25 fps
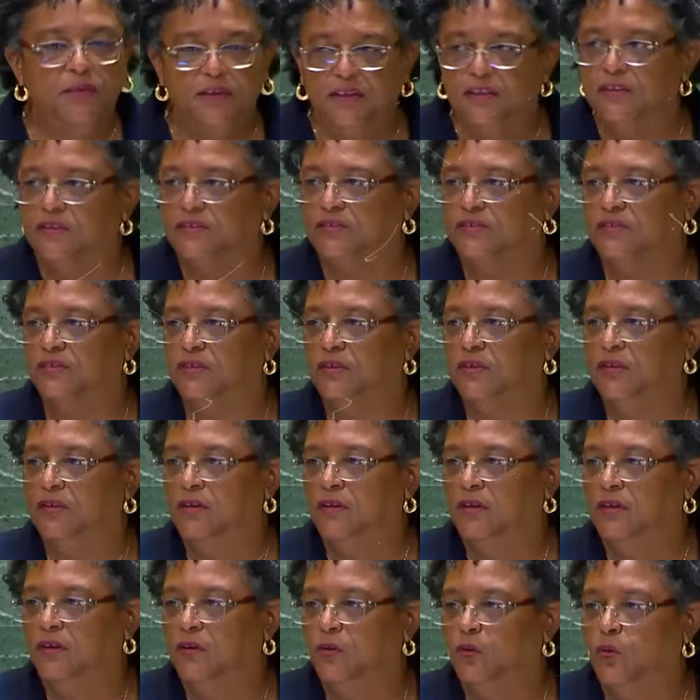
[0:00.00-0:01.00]
qui tombent
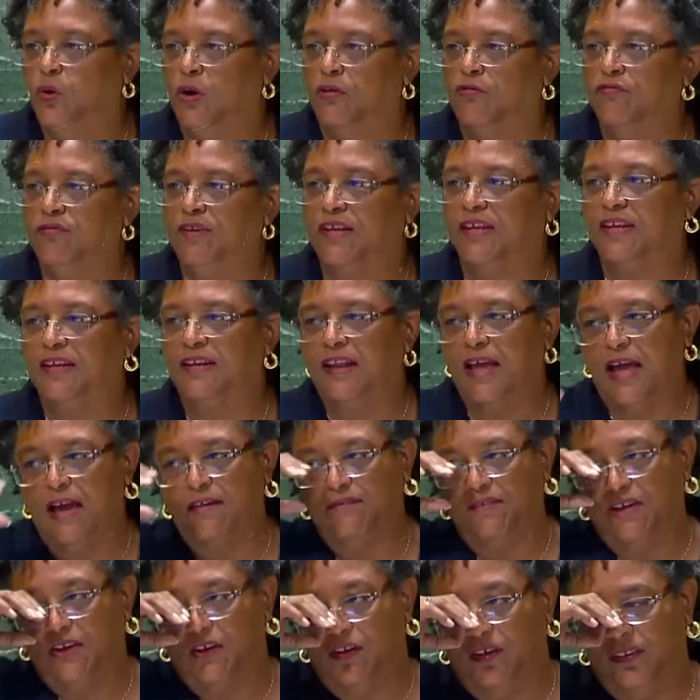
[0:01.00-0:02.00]
entre les mains de
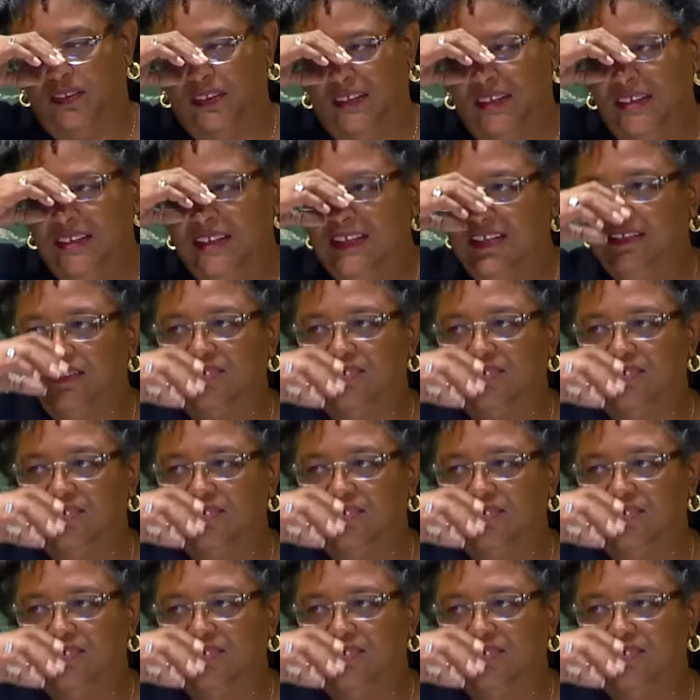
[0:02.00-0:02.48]
criminels